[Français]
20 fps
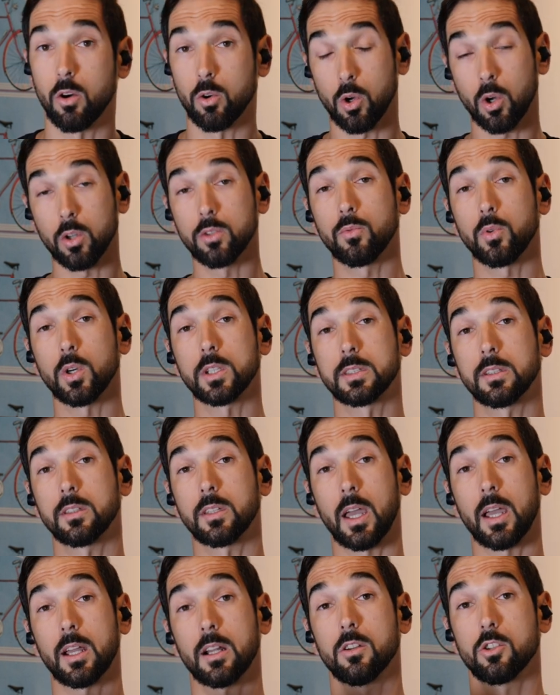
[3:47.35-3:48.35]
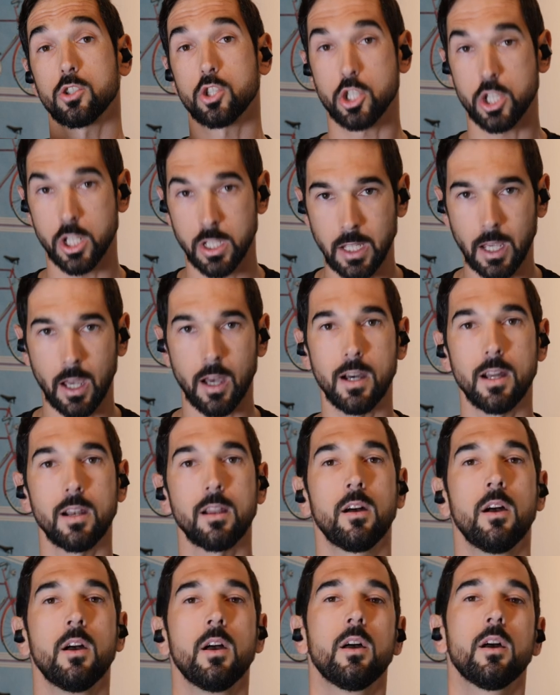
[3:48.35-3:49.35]
Encore une fois, c'est une règle
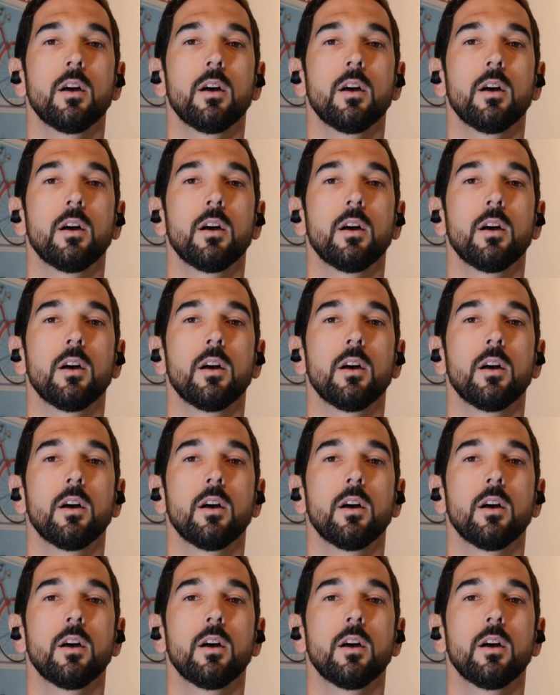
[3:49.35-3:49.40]
générale.